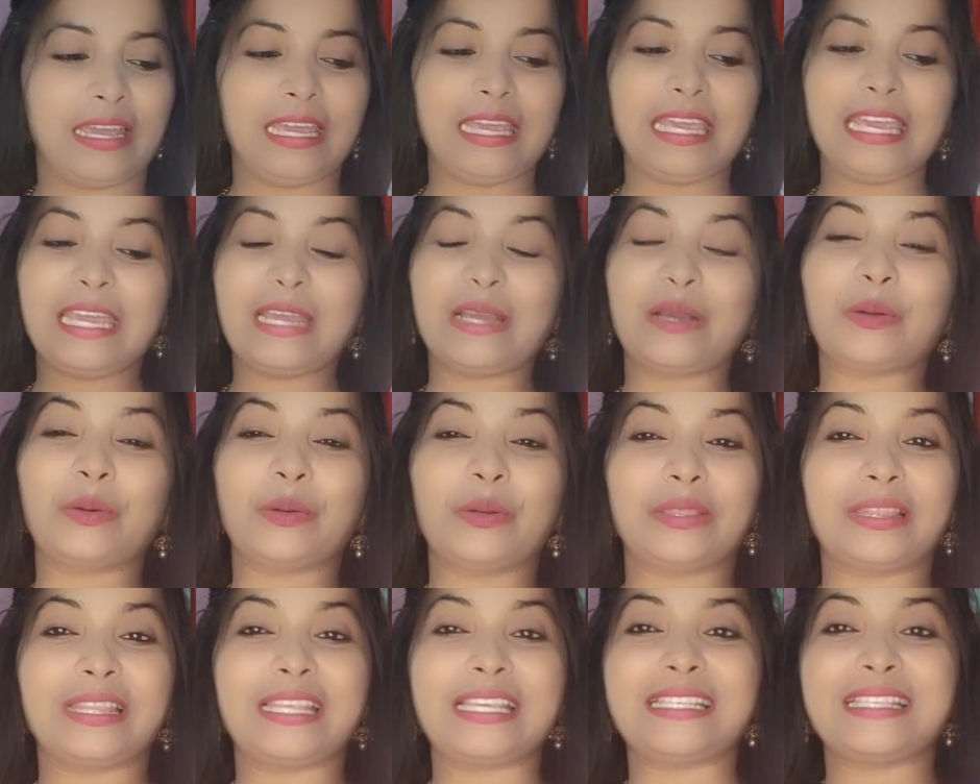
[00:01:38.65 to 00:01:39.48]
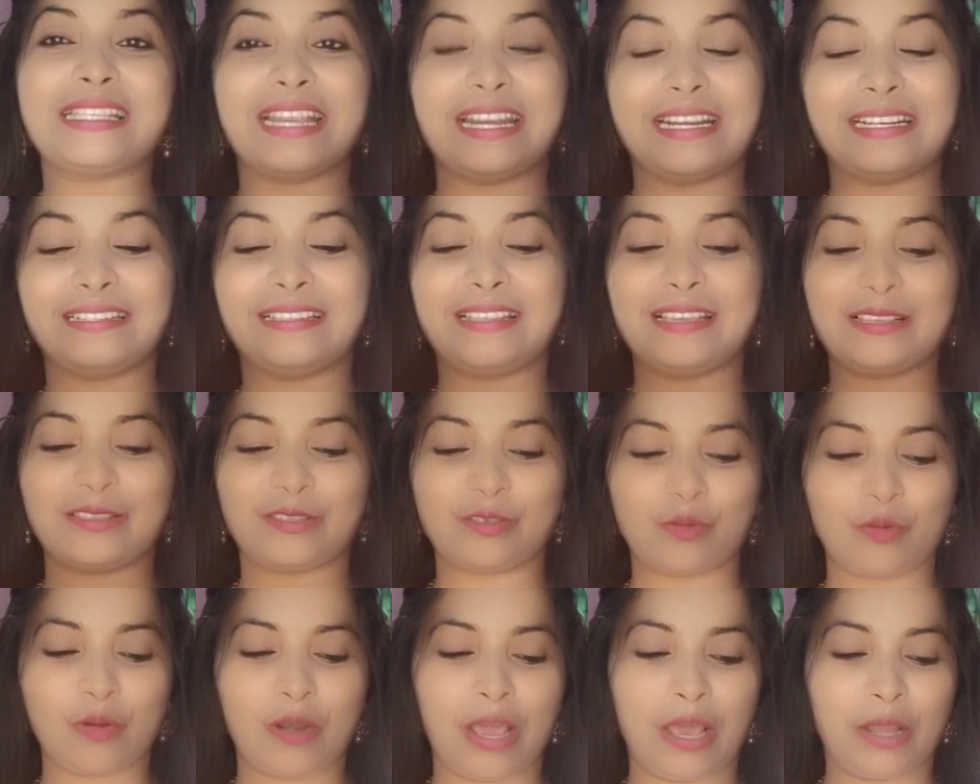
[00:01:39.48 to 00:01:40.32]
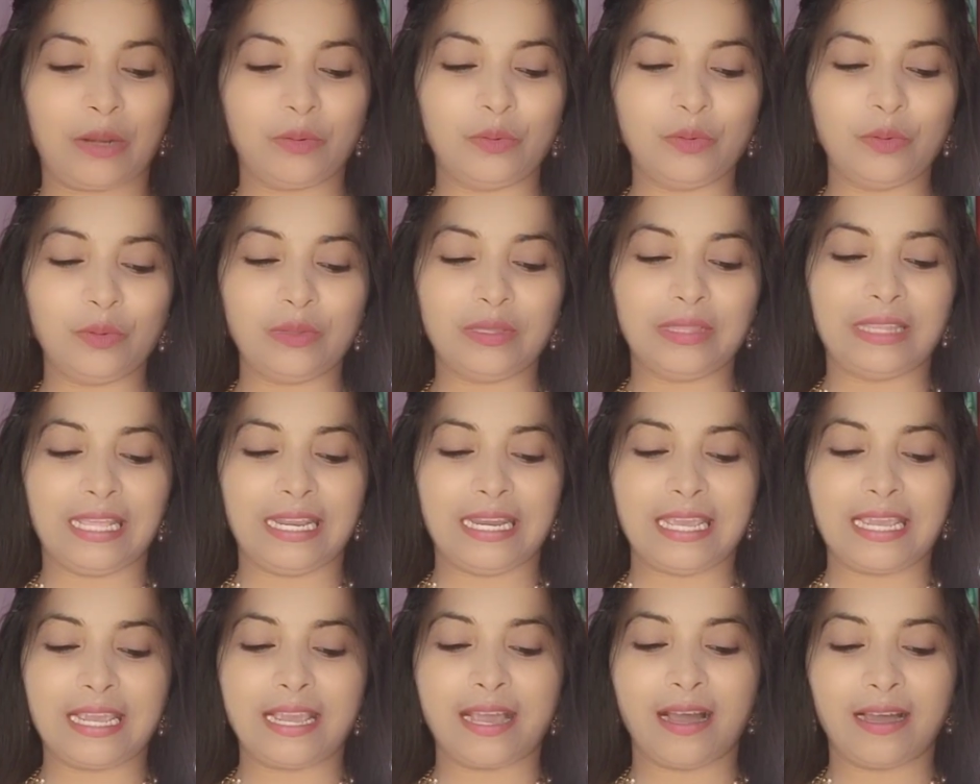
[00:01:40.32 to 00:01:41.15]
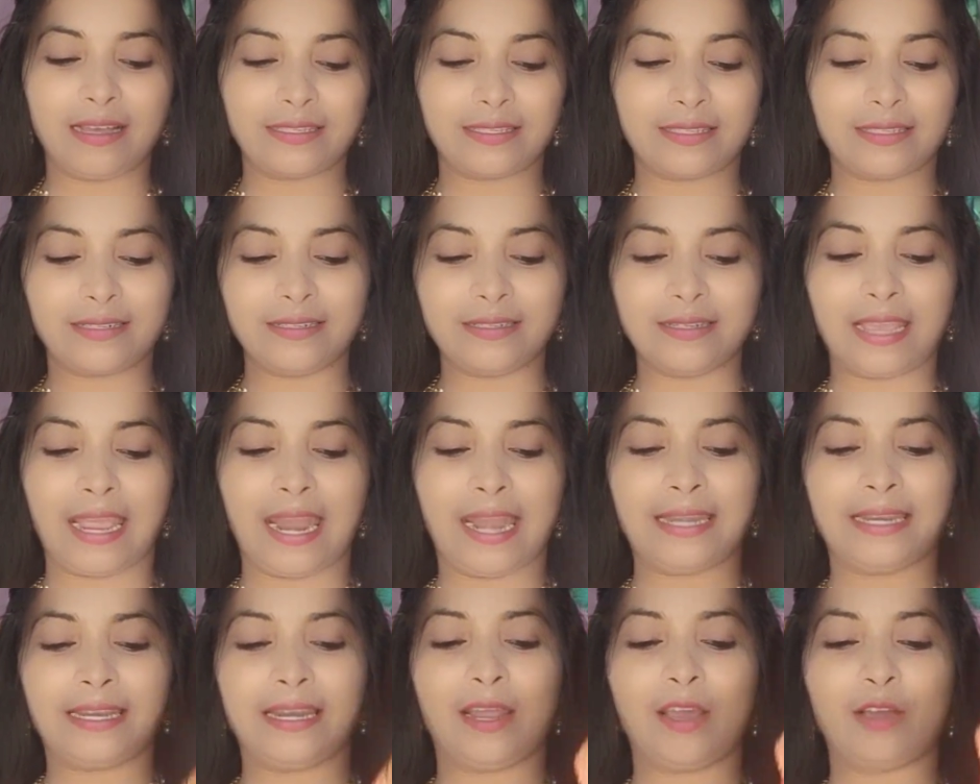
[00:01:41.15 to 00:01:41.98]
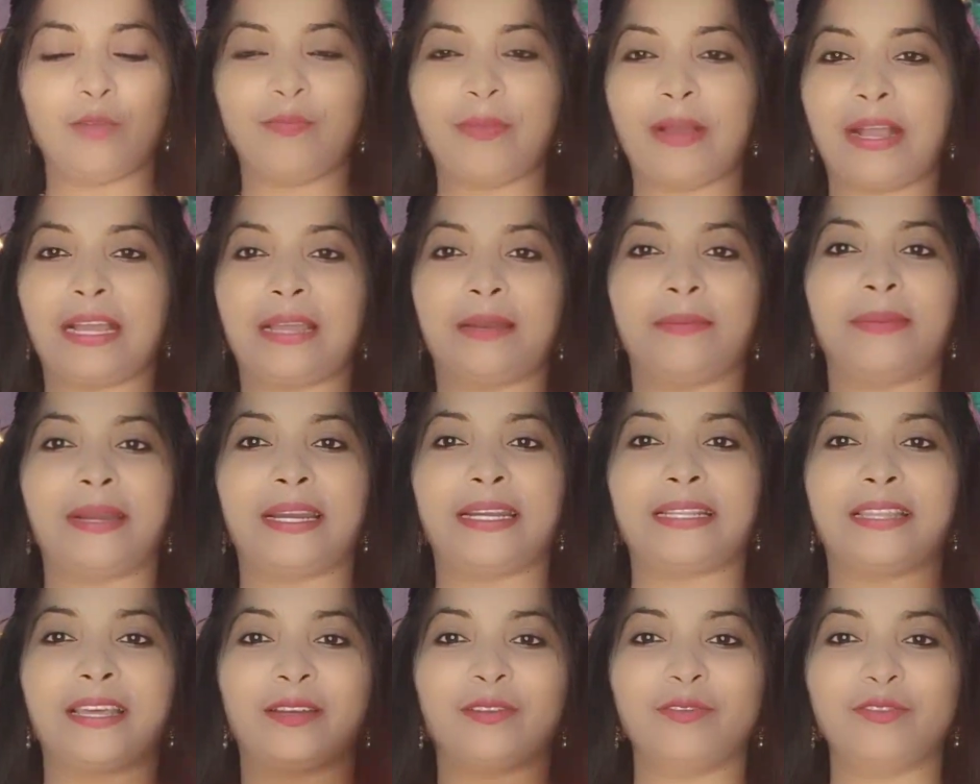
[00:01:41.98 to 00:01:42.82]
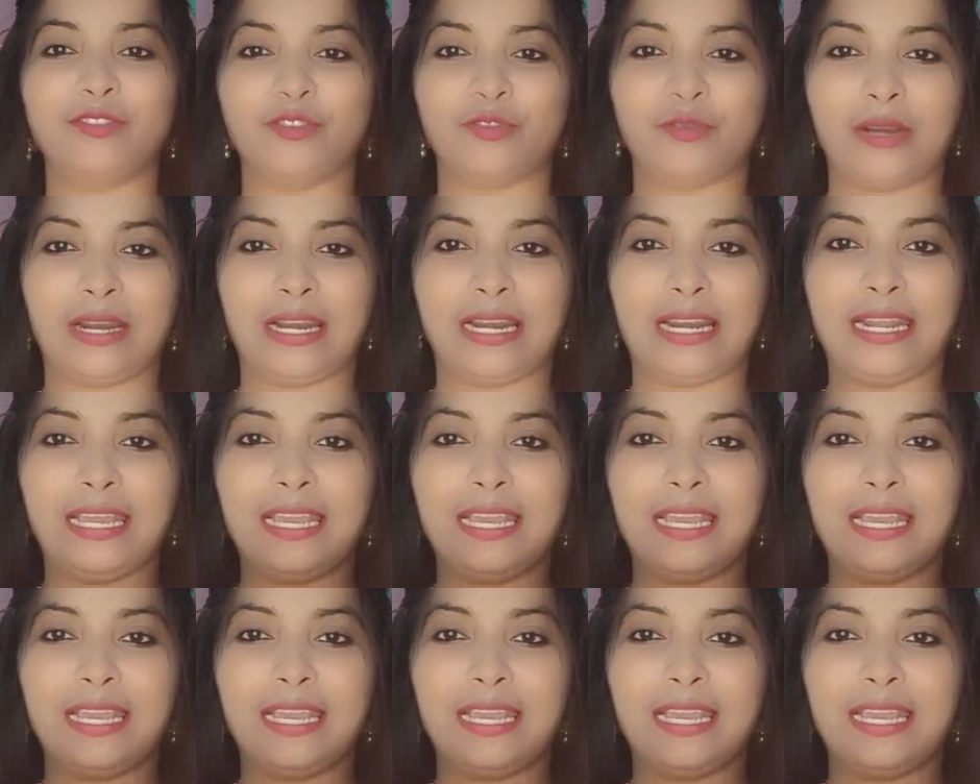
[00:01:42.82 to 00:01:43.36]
ఈ కుర్తీ సెట్ తీసుకున్నాను దీని కాస్ట్ క్యాటలాగ్ పక్కన పెడతాను చూడండి